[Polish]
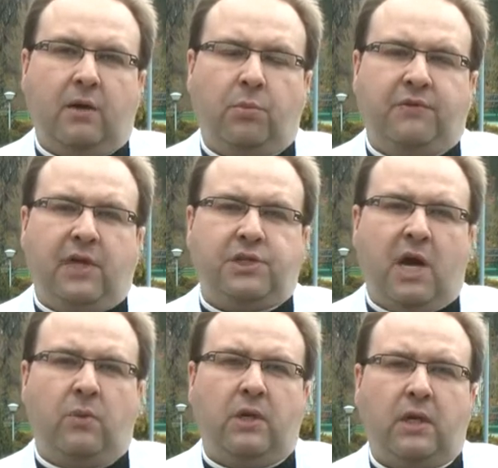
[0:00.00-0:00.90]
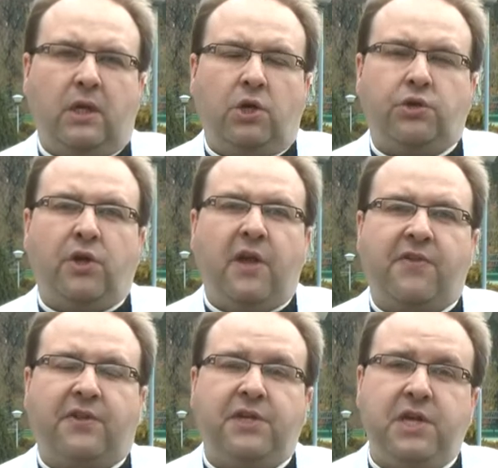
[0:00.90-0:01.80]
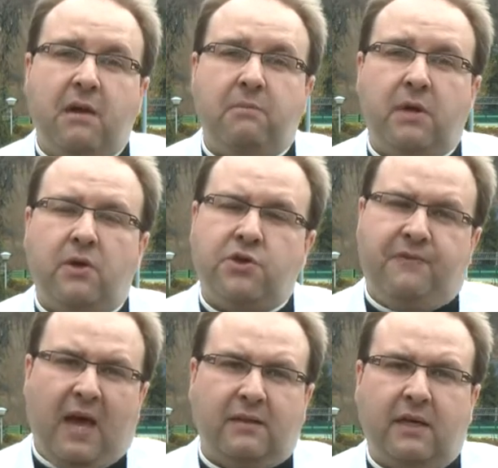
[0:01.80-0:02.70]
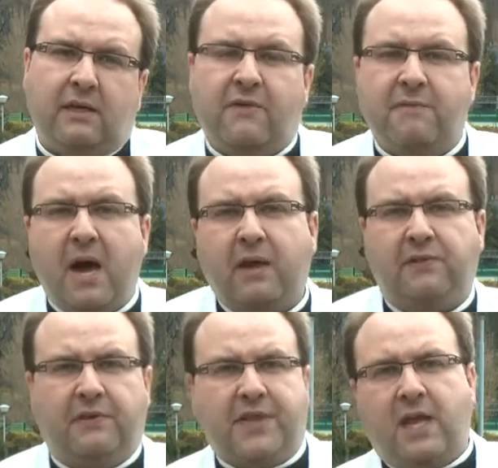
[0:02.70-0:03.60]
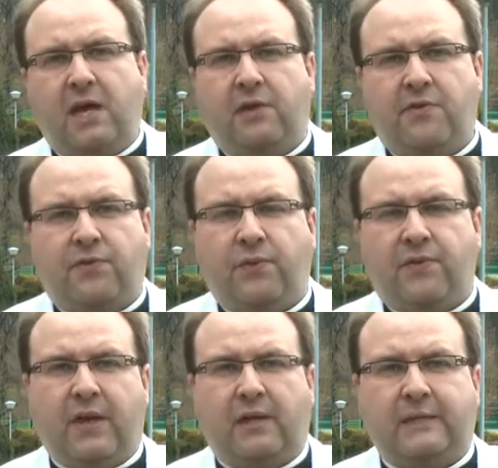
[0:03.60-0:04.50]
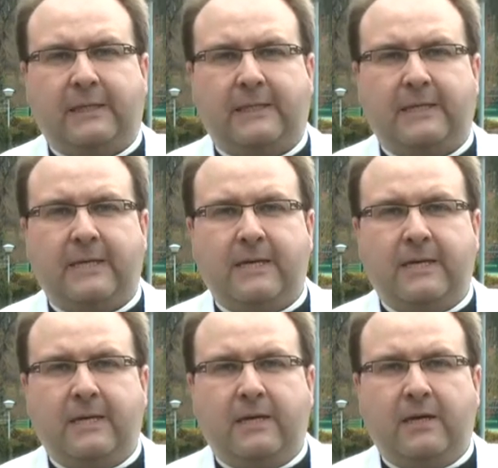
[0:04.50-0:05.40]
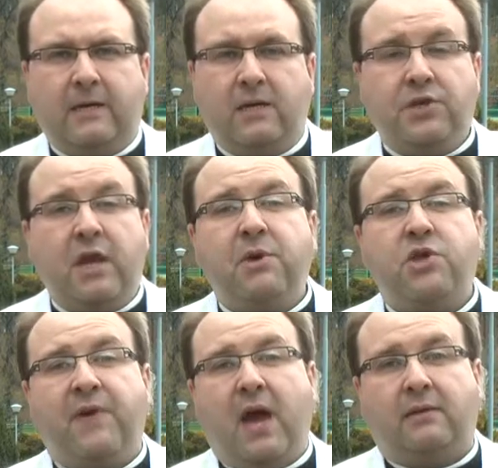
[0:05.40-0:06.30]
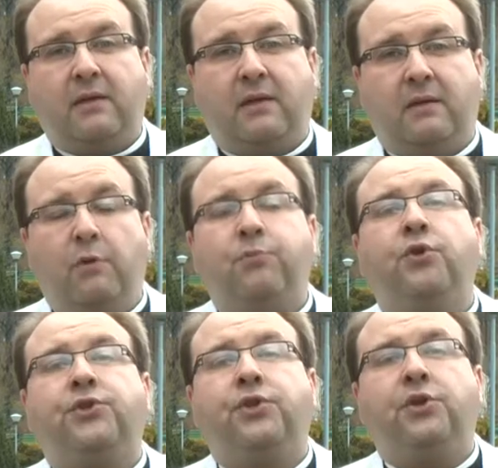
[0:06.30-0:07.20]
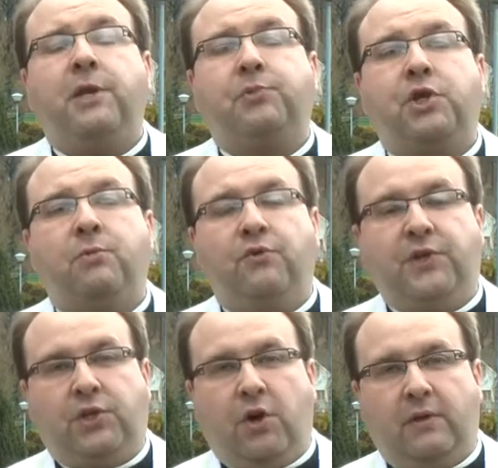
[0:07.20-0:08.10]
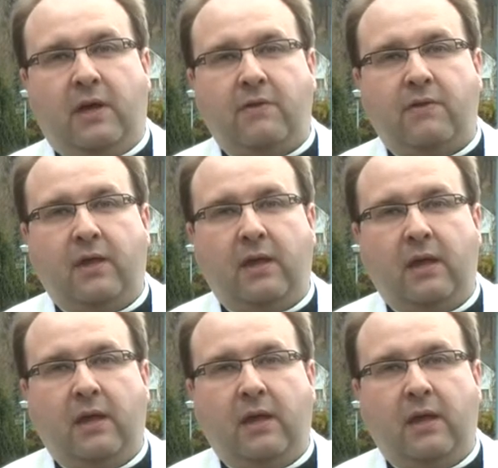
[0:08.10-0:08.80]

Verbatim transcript: powiedział, to jest niemy świadek zmartwychwstania Chrystusa. Niemy świadek, bo płótno nie przemówi do nas.